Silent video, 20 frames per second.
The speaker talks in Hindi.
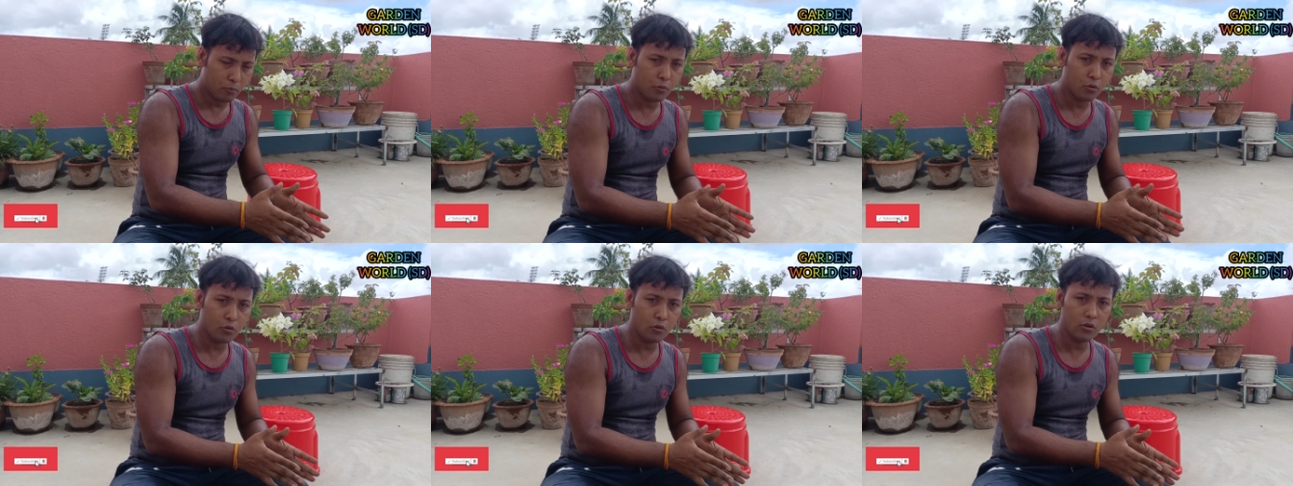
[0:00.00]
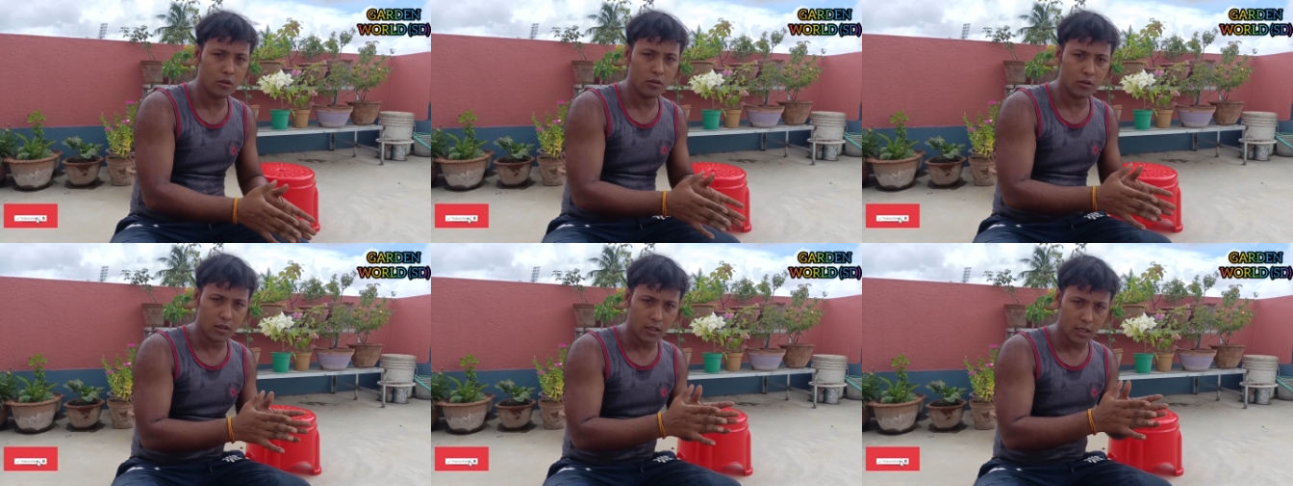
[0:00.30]

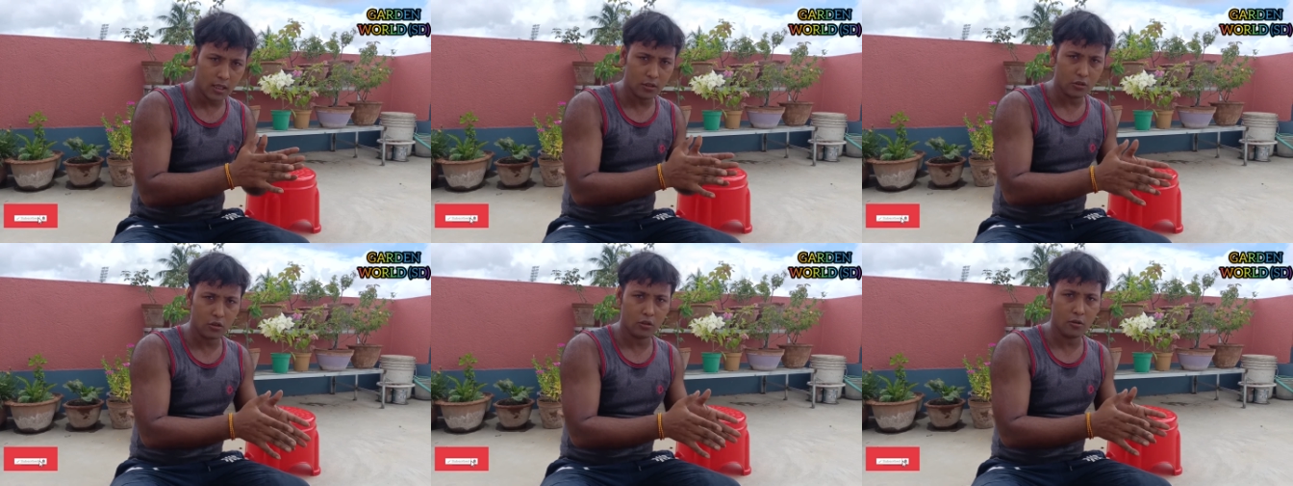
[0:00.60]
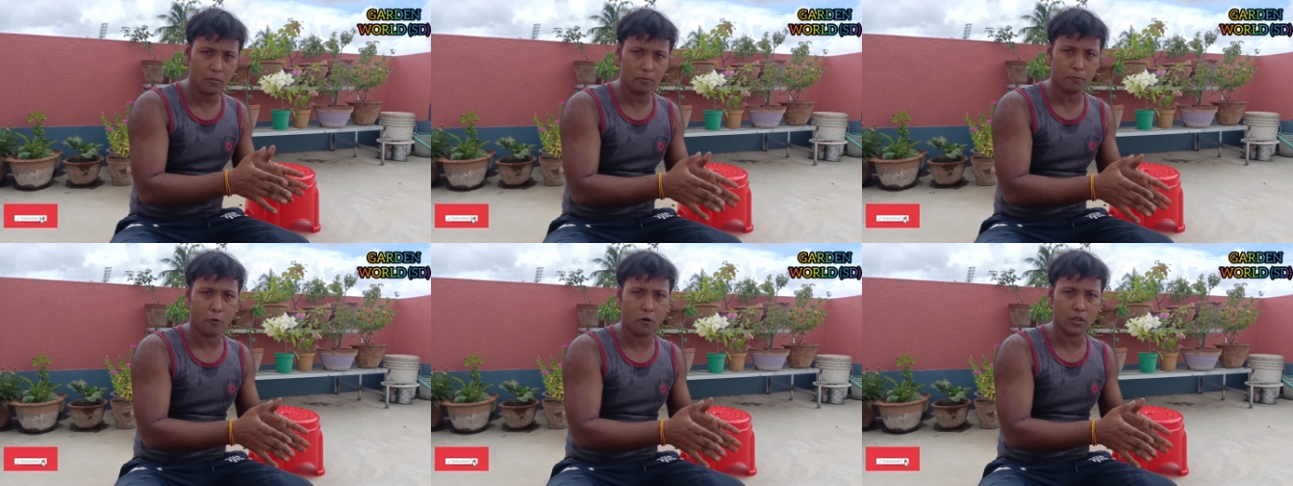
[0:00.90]
फूल के
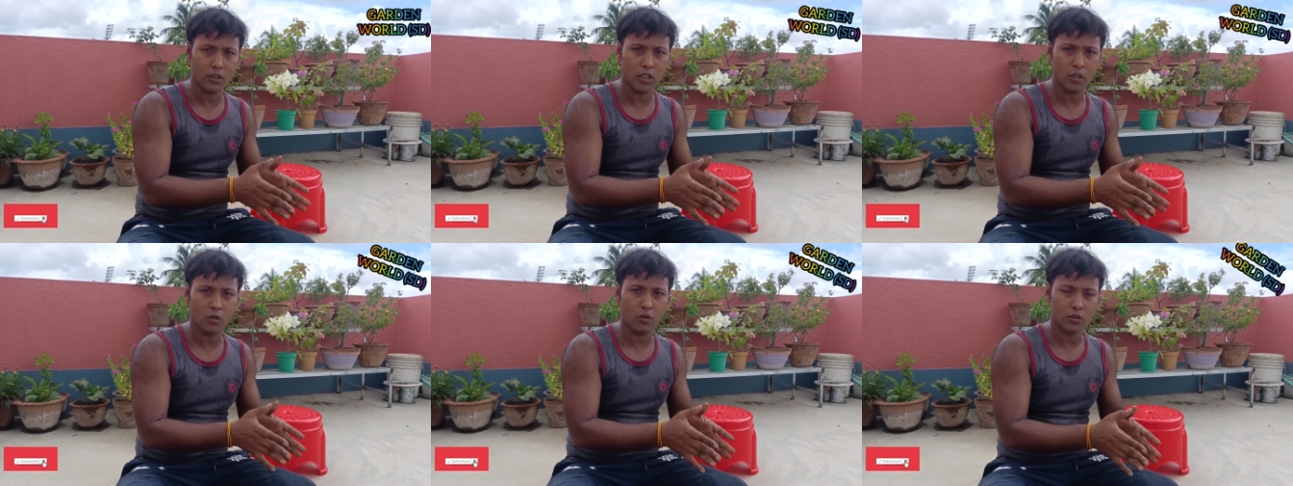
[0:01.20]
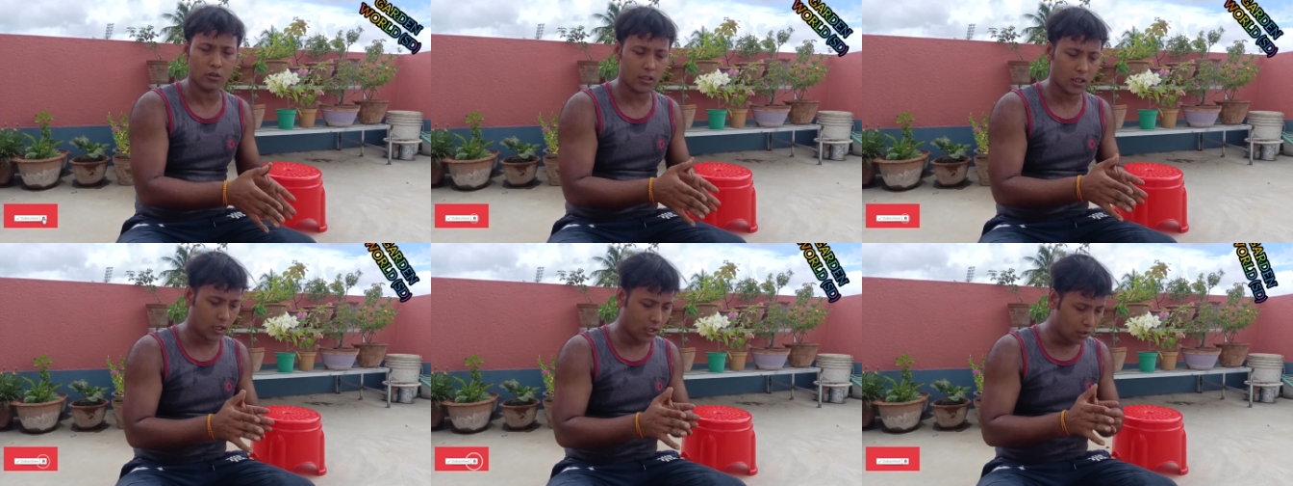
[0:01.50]
जो पौधे
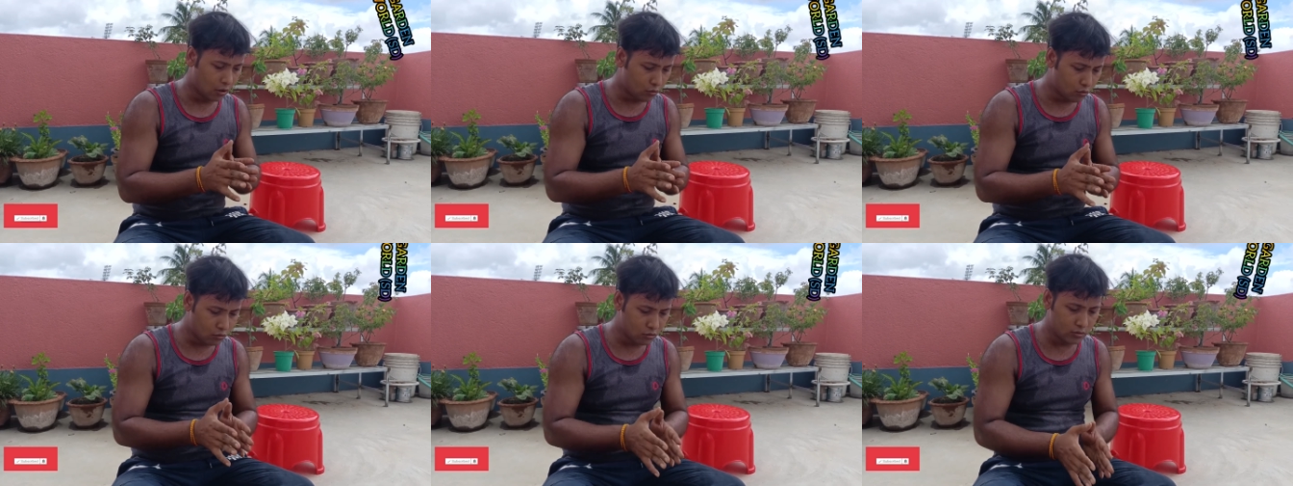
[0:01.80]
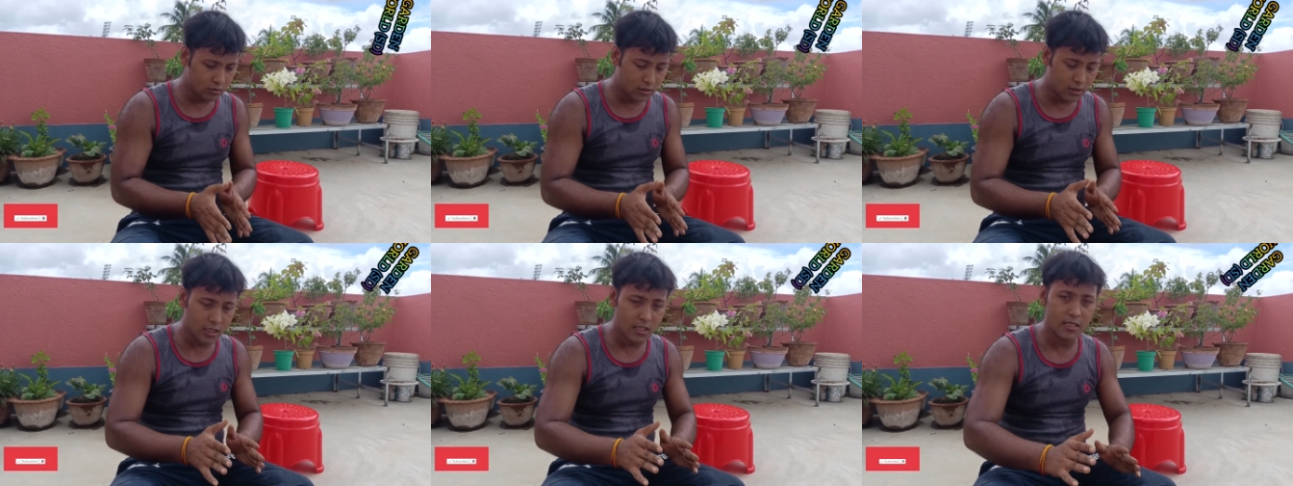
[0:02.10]
होते हैं
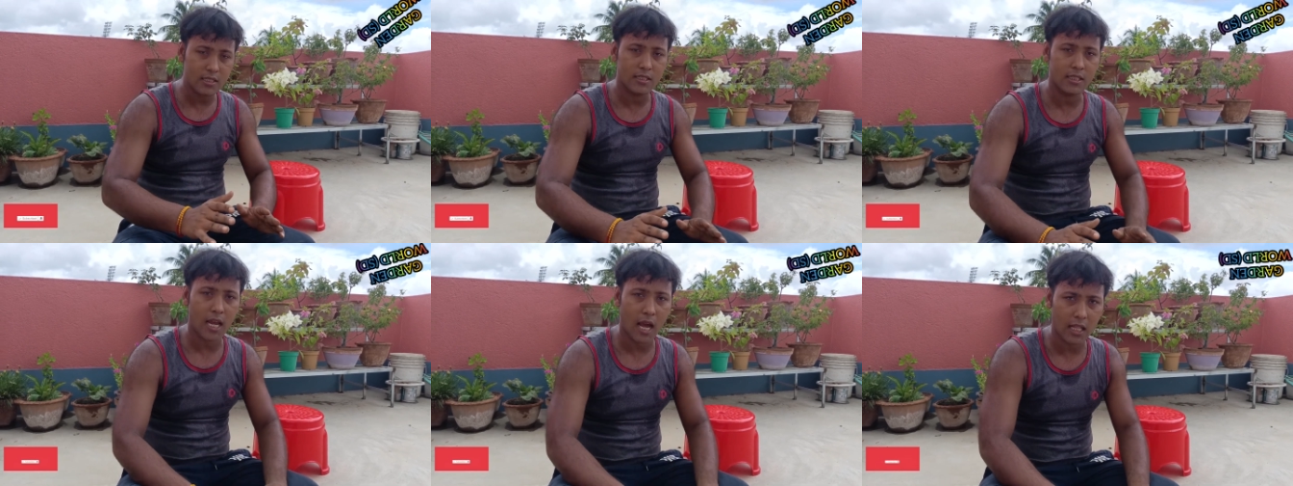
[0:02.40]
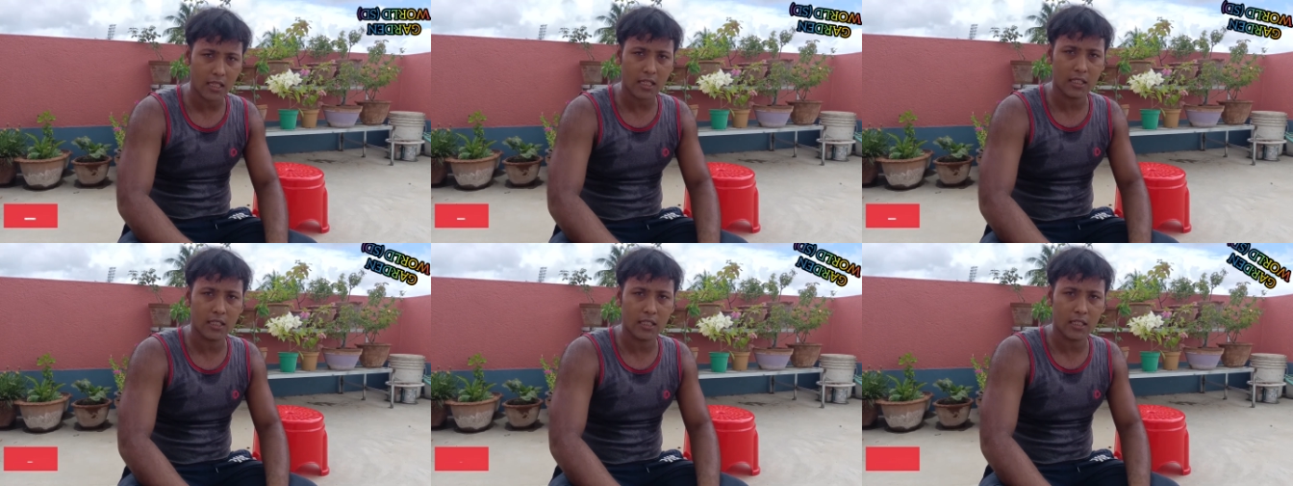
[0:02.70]
उनसे
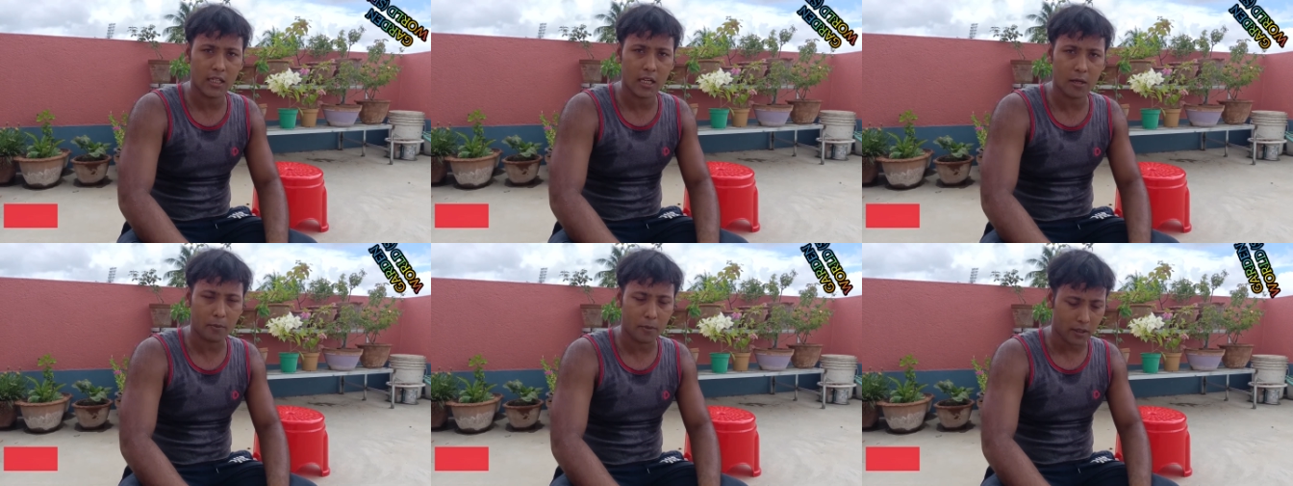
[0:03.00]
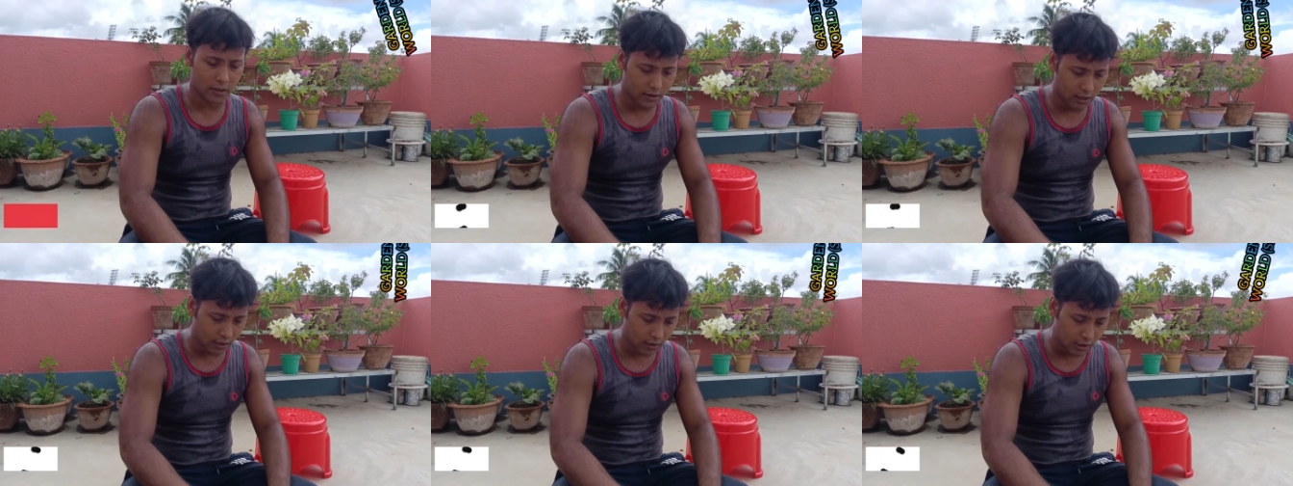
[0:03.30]
ज़्यादा देना
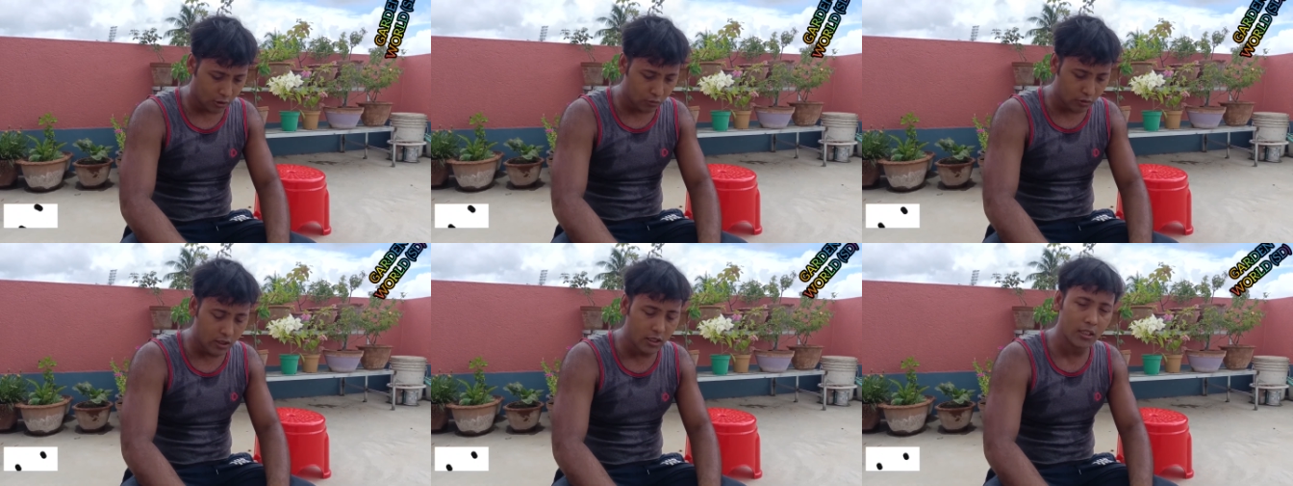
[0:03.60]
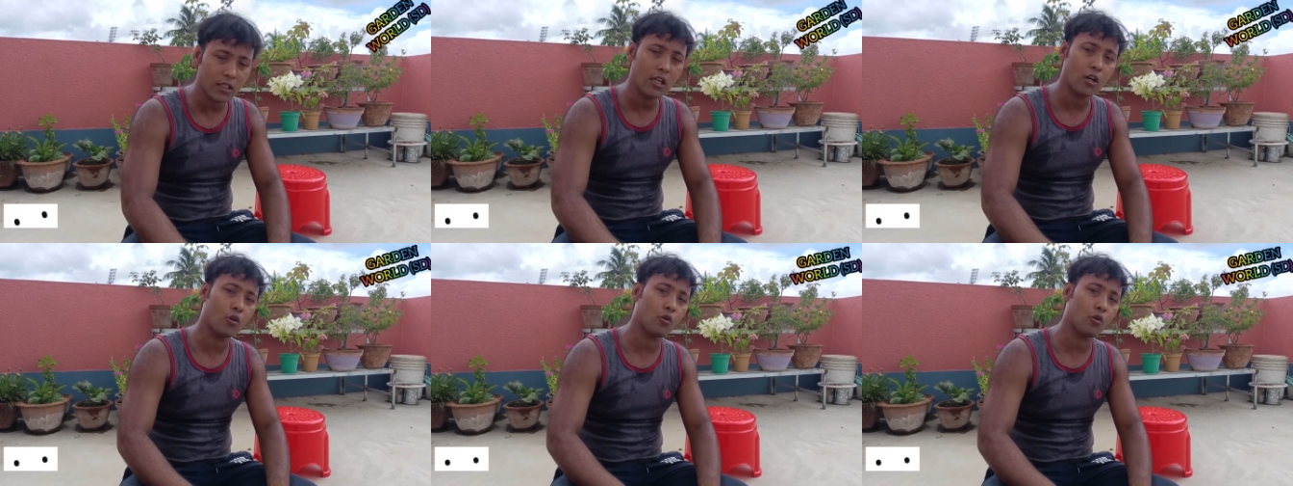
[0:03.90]
पड़ता है क्योंकि इनके